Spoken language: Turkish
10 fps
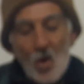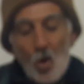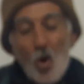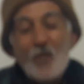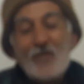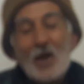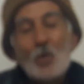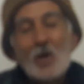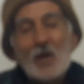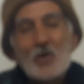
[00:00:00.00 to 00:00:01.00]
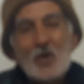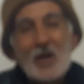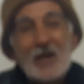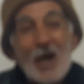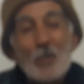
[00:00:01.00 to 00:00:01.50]
O filanlar
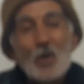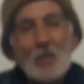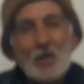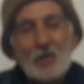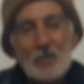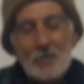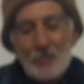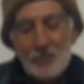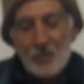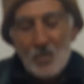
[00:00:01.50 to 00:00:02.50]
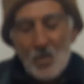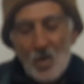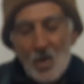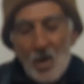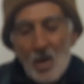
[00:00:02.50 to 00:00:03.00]
için yapılmadı.
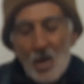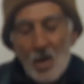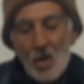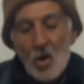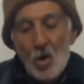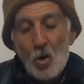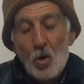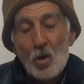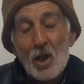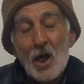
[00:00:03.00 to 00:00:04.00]
Bir mesaj...